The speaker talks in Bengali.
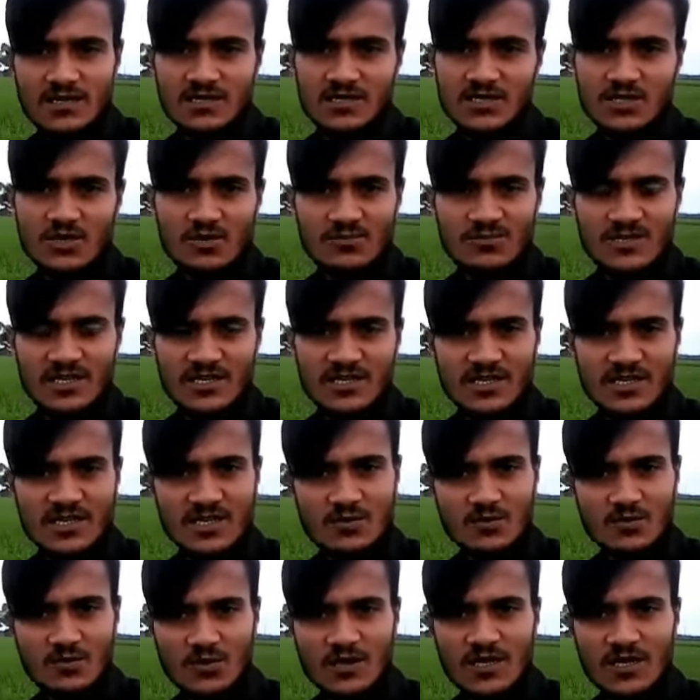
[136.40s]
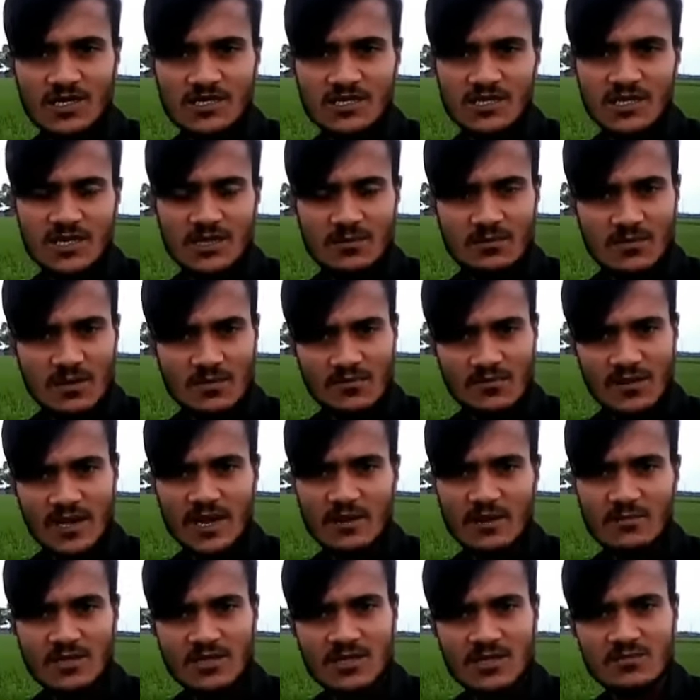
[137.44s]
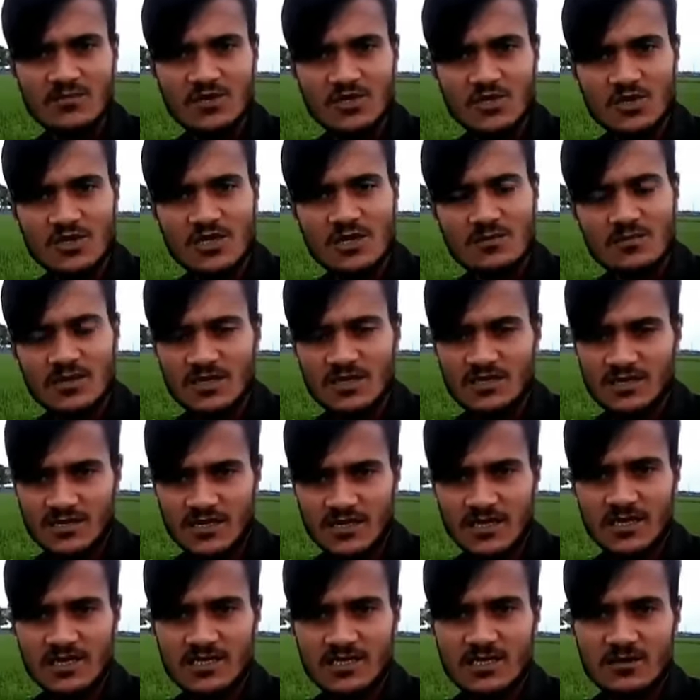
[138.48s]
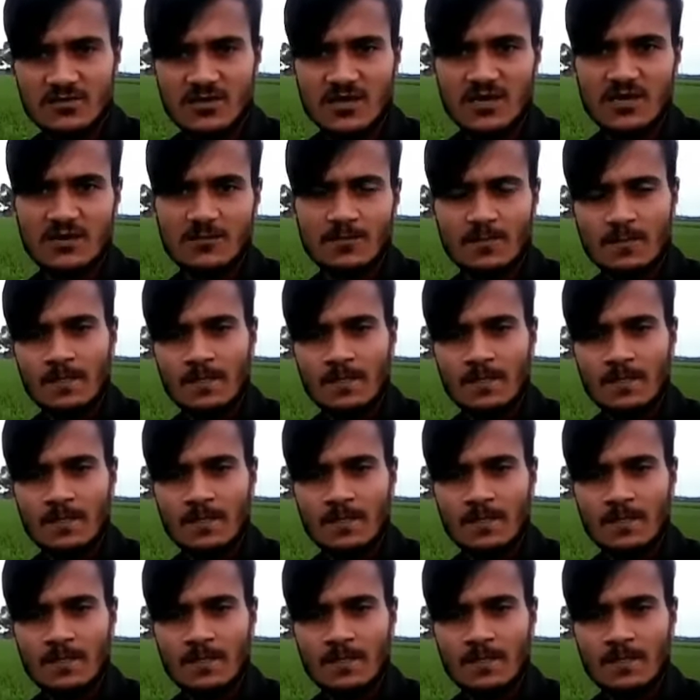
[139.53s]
সেই ওয়েবসাইটটিতে ঘুরে এসে বা পেয়ারা পাতার বিষয়টা আপনার জেনে আসতে পারেন